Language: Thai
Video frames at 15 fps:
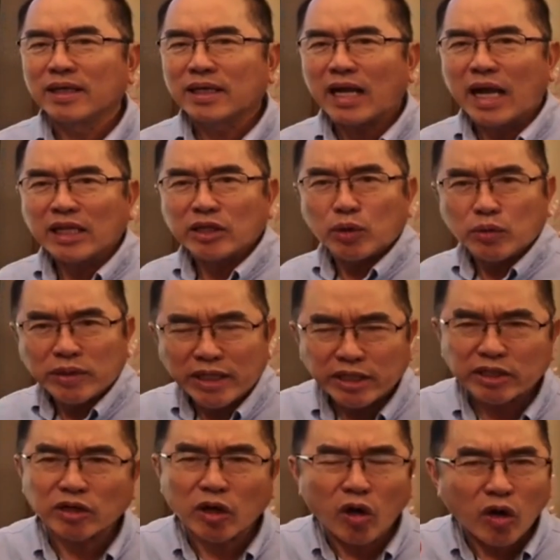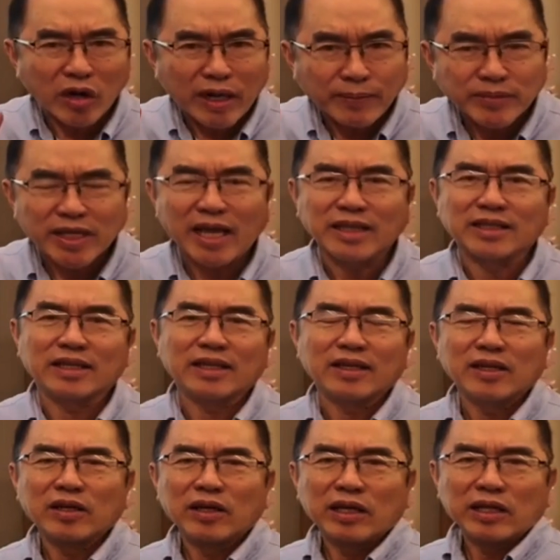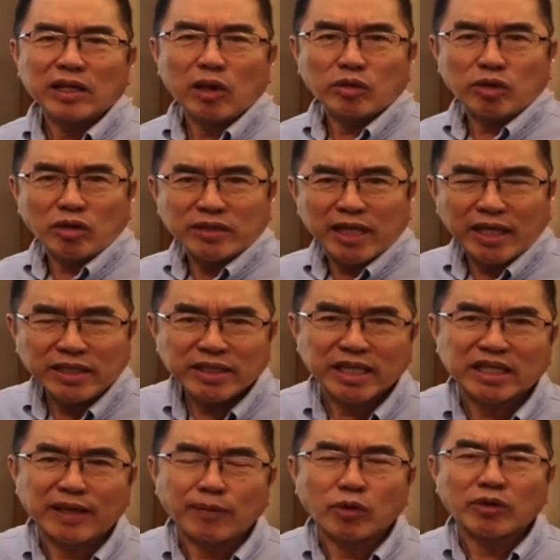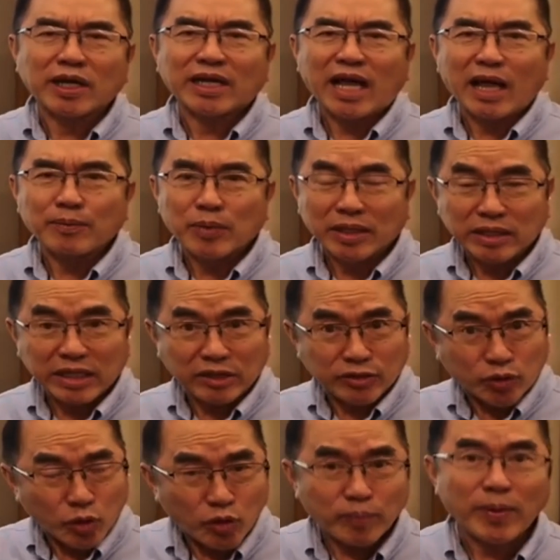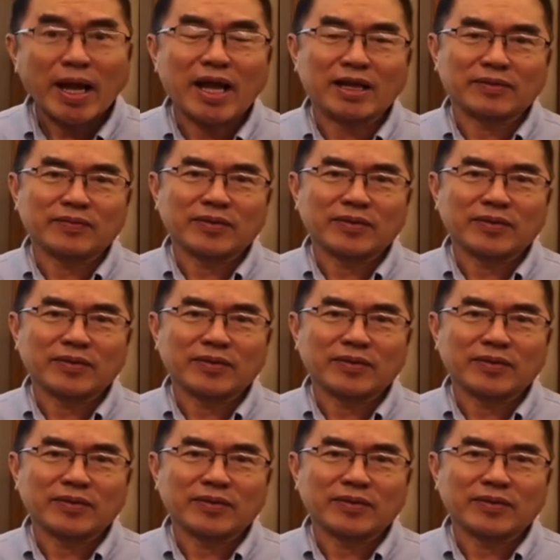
การทุจริตคอร์รัปชันเราต้องใช้เจตจำนงทางการเมืองที่สูงมาก